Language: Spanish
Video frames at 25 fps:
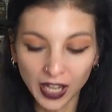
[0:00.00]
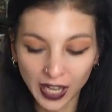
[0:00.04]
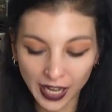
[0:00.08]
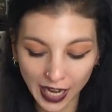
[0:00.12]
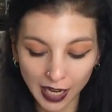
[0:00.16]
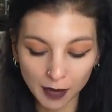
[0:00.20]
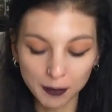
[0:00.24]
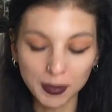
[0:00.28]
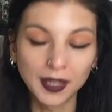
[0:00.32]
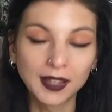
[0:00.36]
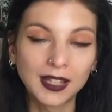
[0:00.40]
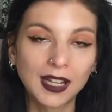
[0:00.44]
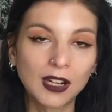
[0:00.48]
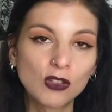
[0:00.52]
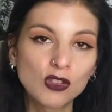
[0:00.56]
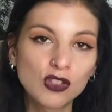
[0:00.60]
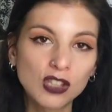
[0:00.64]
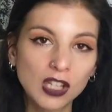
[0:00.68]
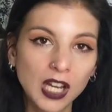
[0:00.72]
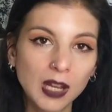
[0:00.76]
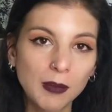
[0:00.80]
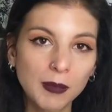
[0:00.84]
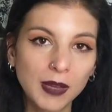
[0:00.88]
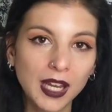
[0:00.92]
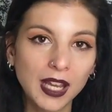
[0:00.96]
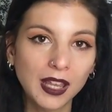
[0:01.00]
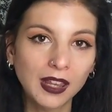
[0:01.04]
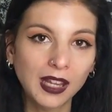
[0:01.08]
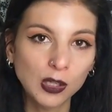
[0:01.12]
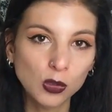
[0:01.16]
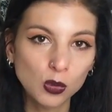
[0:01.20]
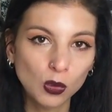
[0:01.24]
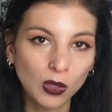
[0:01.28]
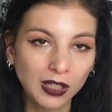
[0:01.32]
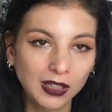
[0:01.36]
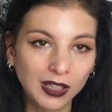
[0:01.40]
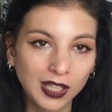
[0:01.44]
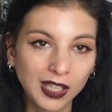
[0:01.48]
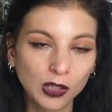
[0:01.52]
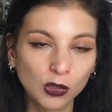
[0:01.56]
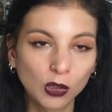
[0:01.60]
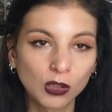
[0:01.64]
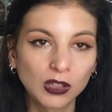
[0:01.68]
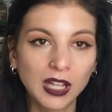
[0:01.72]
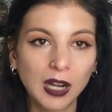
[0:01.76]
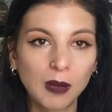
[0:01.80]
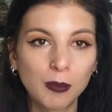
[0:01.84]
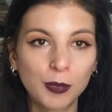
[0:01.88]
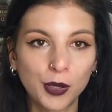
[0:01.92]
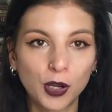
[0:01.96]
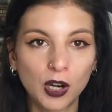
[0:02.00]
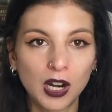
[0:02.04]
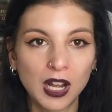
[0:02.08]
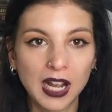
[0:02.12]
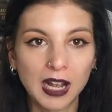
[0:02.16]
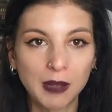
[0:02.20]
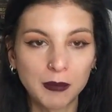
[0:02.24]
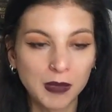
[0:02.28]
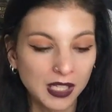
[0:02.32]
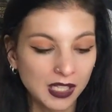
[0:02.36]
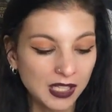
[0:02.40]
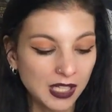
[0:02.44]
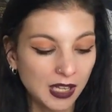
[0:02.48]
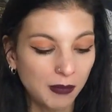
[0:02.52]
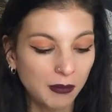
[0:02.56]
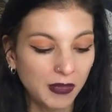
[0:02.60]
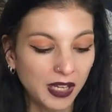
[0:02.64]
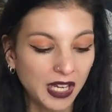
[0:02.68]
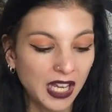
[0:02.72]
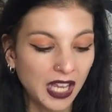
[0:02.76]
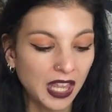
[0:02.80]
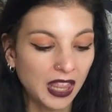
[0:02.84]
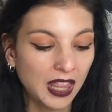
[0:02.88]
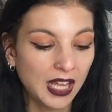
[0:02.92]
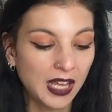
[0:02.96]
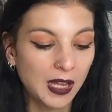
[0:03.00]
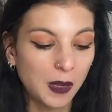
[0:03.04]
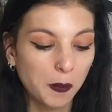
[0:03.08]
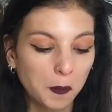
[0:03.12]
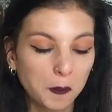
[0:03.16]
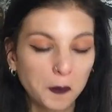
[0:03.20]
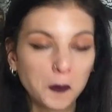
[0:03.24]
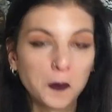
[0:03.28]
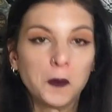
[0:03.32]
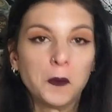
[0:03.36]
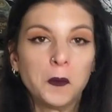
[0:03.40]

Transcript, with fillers: El pantalón sí que me queda sueltito y tal, pero la camisa me queda